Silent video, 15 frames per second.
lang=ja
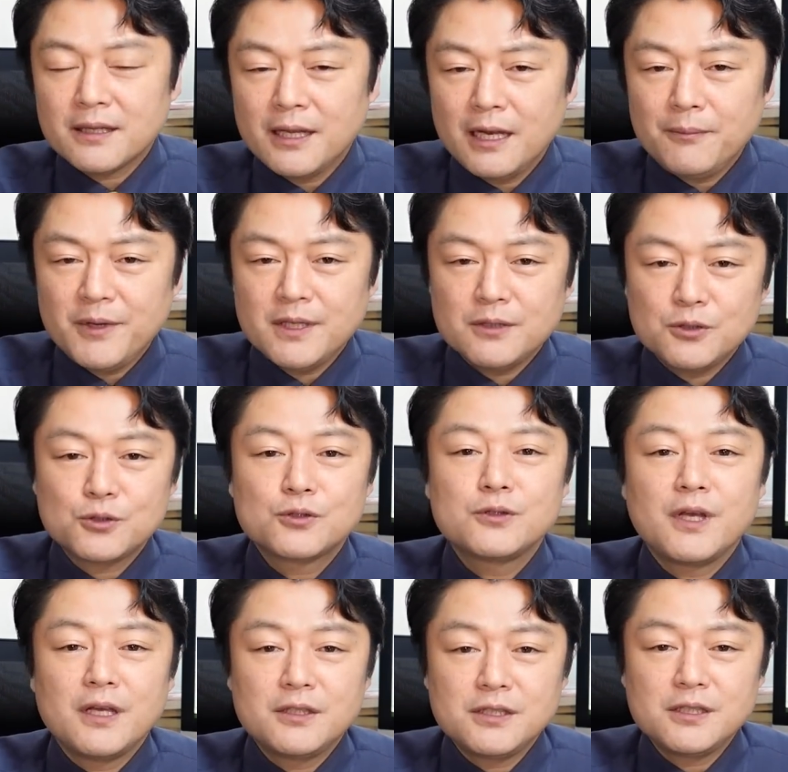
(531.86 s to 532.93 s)
テレビに出
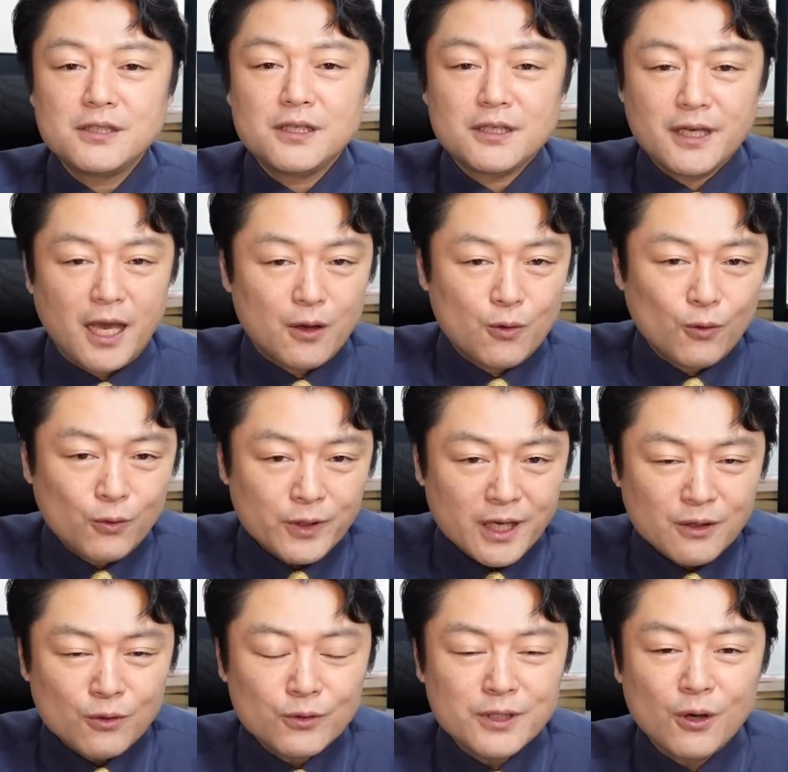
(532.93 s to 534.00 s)
演し、結構
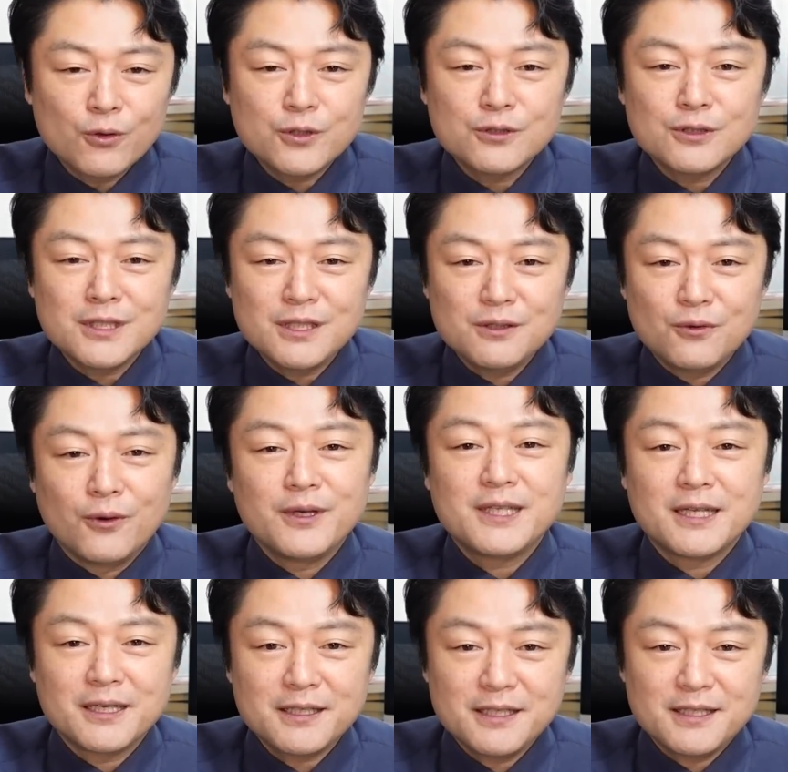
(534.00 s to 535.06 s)
結構なお給金をい
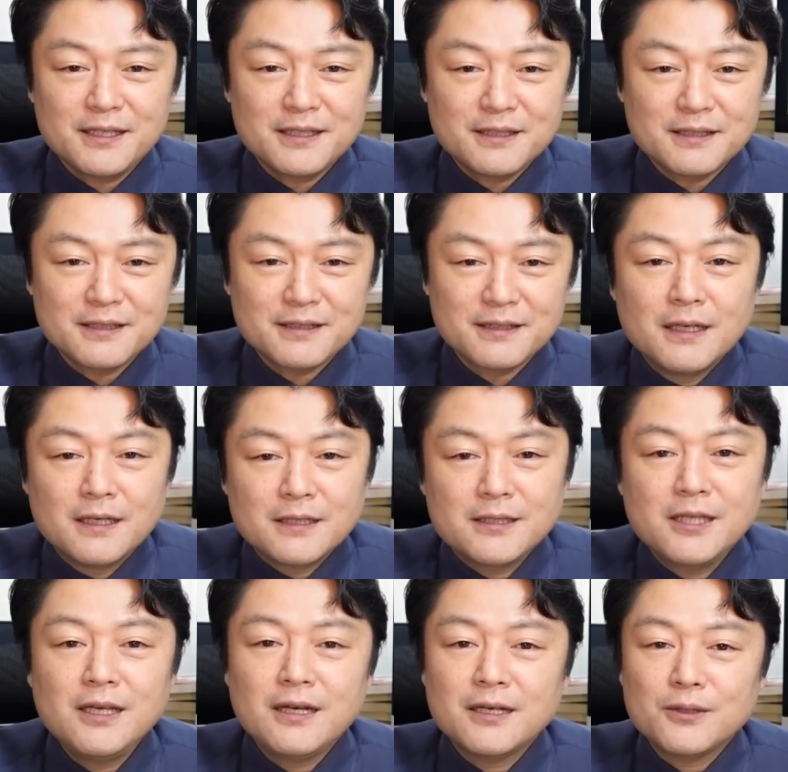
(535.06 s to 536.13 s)
ただき、
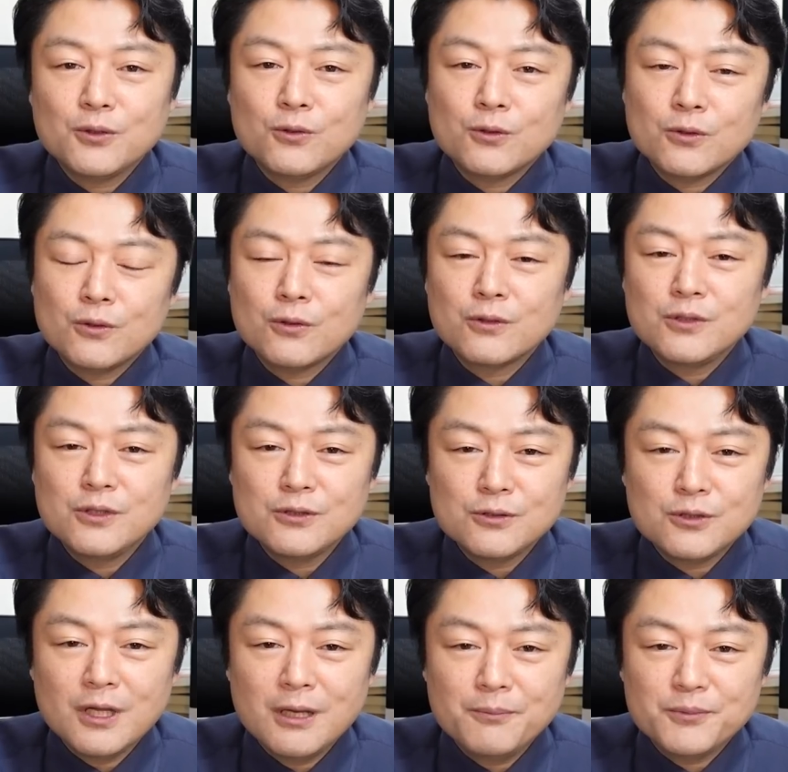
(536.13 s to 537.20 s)
新型
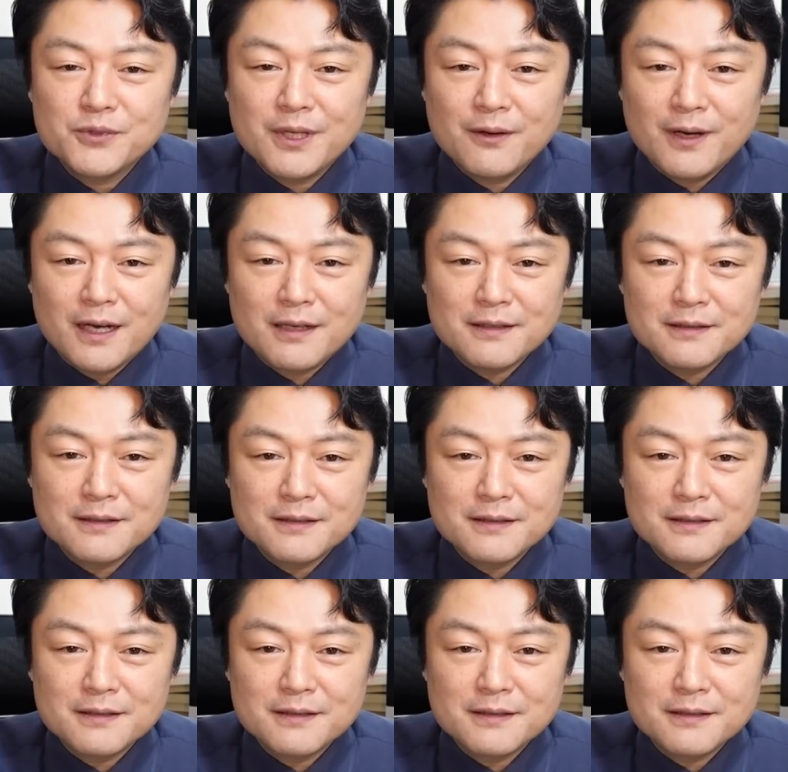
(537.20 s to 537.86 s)
コロコロニュータイプでは、